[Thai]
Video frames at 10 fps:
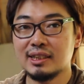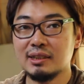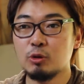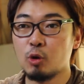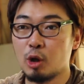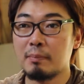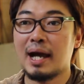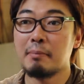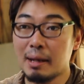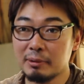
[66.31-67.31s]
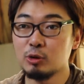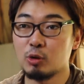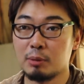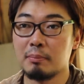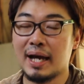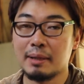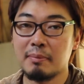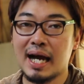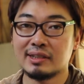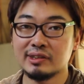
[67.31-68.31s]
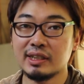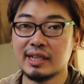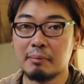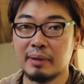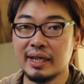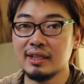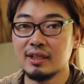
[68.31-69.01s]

ที่ถูกกฎหมายบ้างไม่ถูกกฎหมายบ้างซึ่งก็ทำให้